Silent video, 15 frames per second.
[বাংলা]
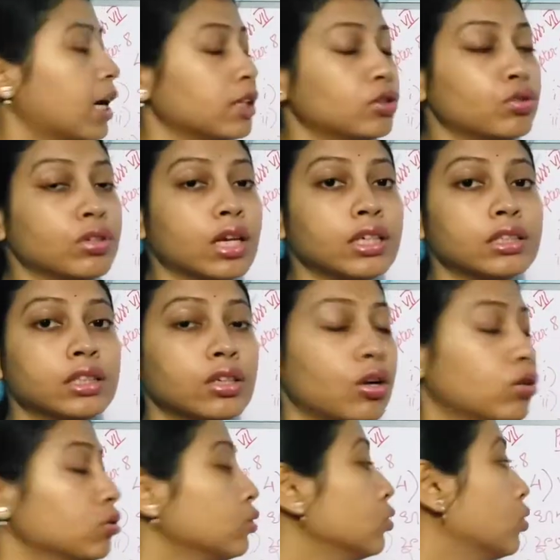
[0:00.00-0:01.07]
খাদ্যনালীতে
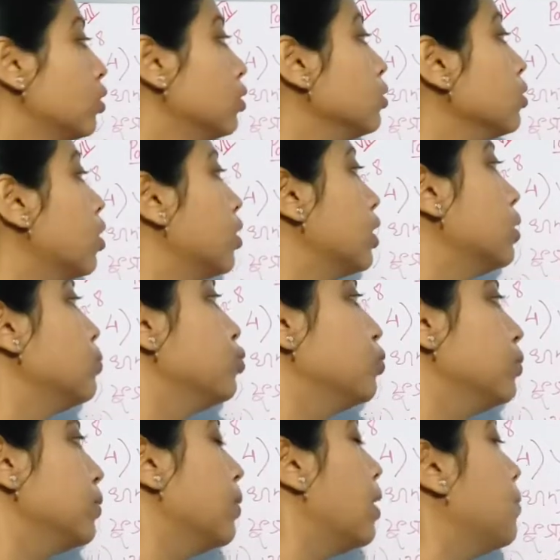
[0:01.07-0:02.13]
রক্তক্ষরণ ঘটায়
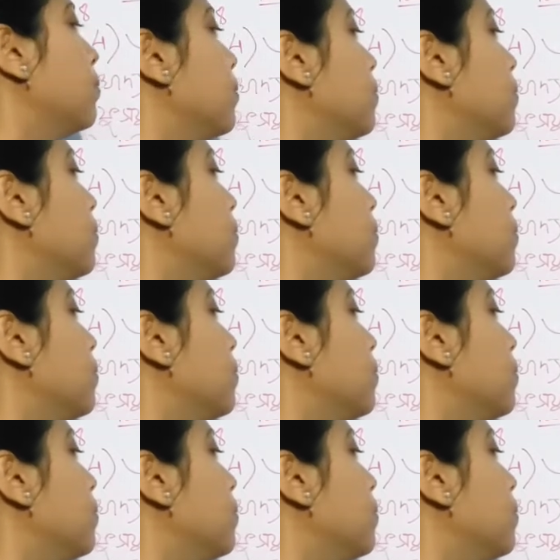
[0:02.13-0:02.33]
বমিভাব